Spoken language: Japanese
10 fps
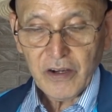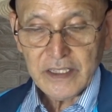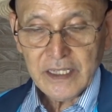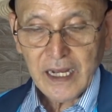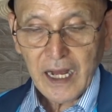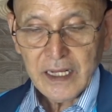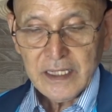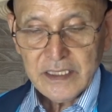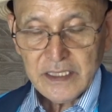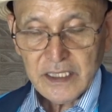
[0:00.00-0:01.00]
以下
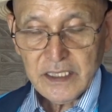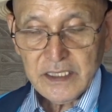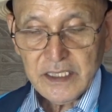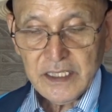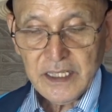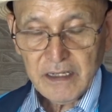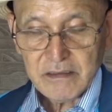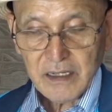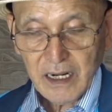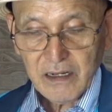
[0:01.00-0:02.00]

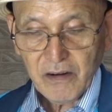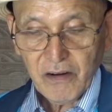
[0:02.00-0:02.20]
TDL た